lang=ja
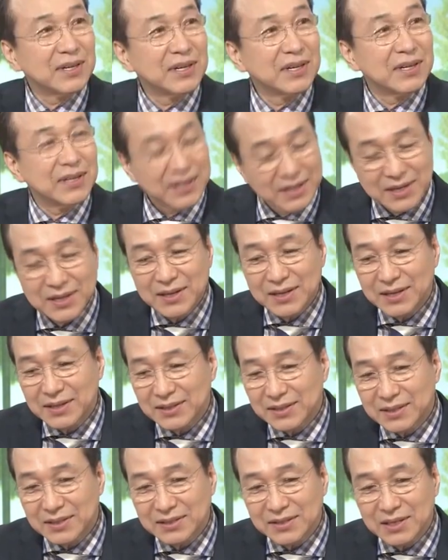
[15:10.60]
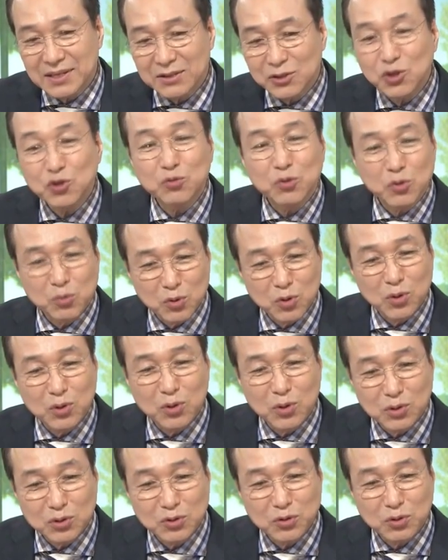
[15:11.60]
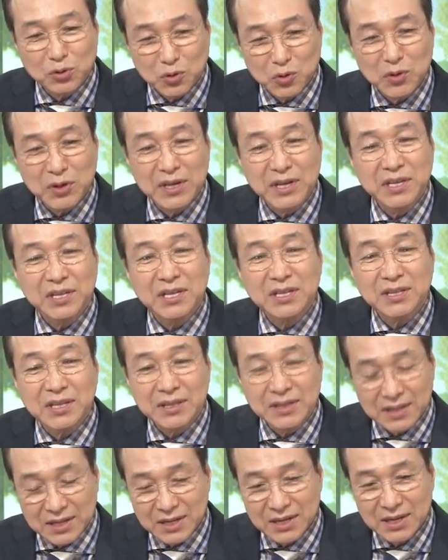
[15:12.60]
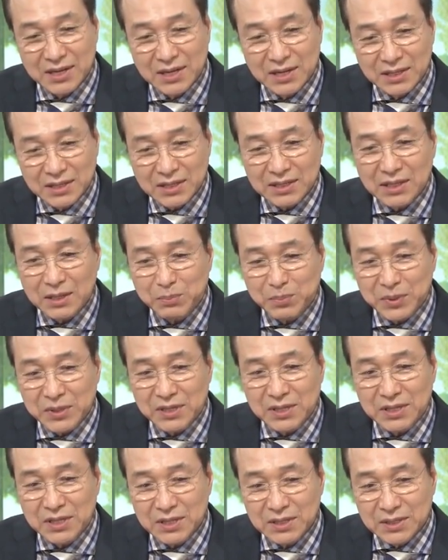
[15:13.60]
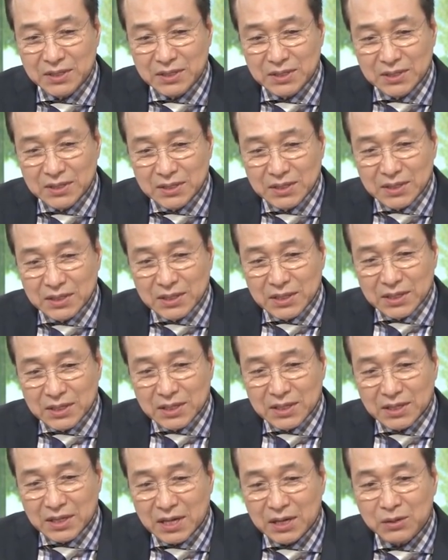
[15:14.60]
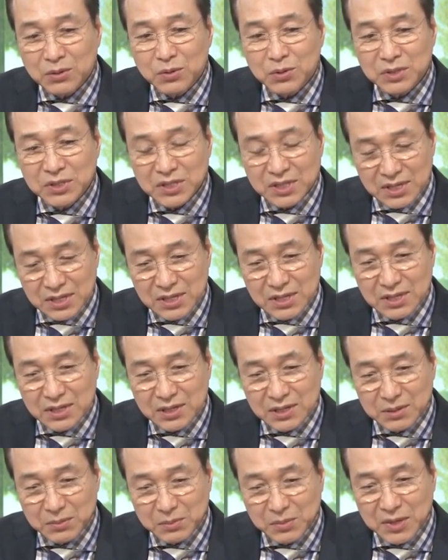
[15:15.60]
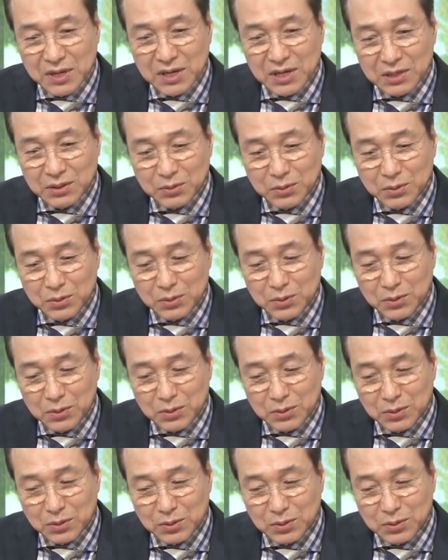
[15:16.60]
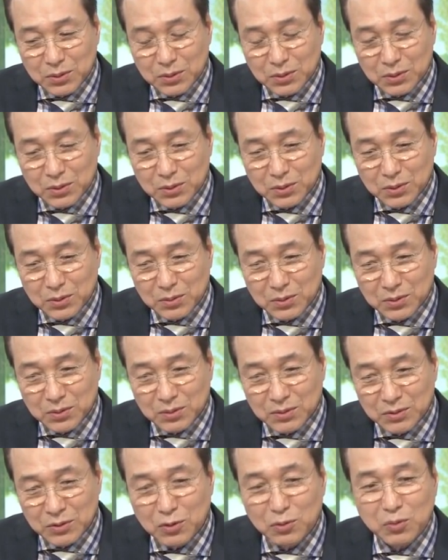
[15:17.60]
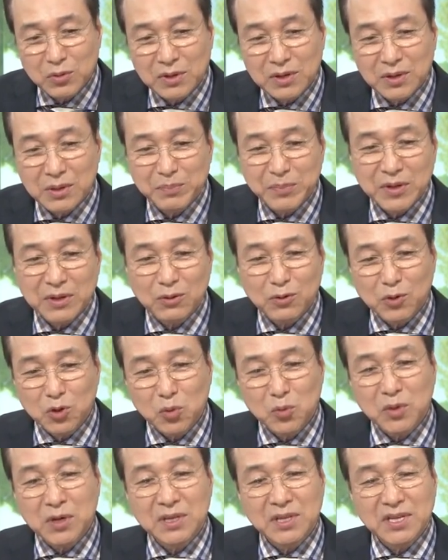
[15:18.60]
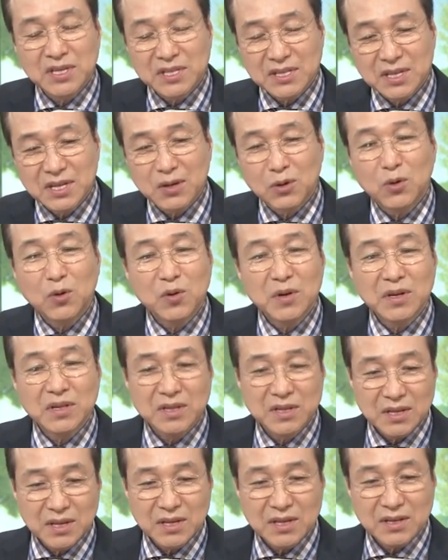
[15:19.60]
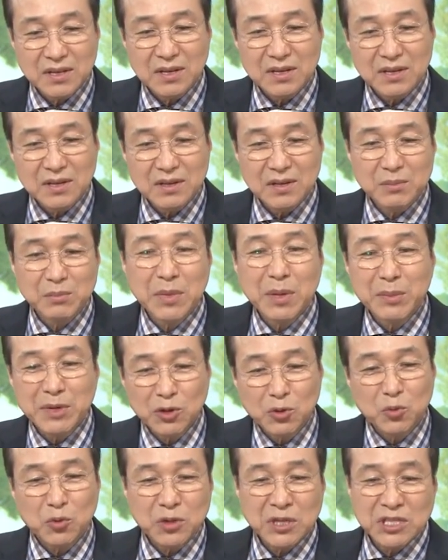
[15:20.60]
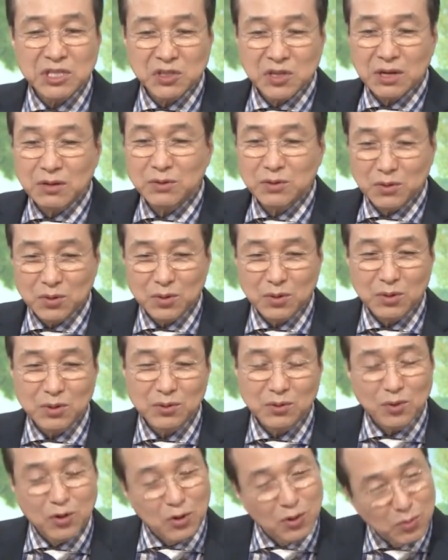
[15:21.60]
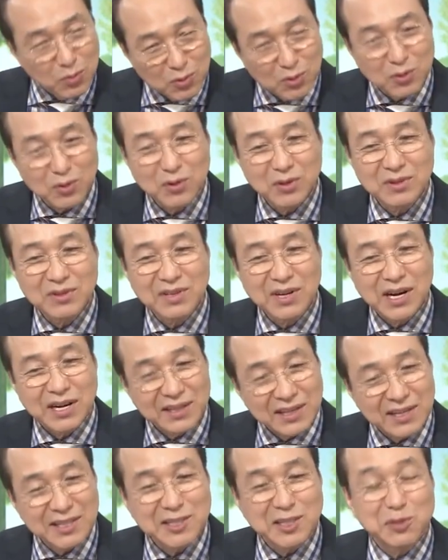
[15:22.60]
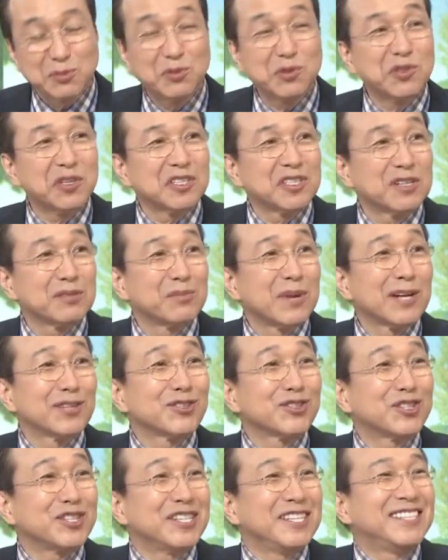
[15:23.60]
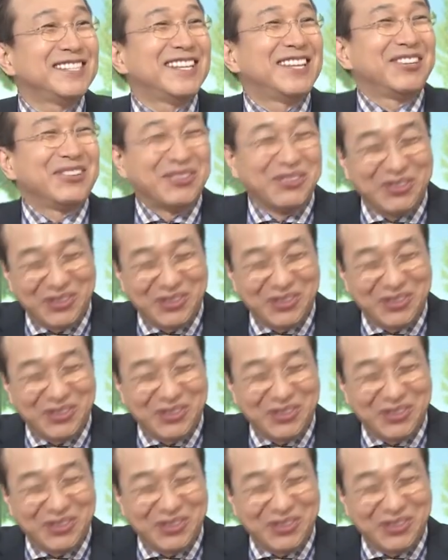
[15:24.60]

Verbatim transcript: たんですよ、うん、えー、ですから女房もそういうのは平気だったんで、うん、ただやっぱり結婚してまああの女房はやっぱり子供ができて公園でママ友たちと会うと、どうもかなり自分たちは貧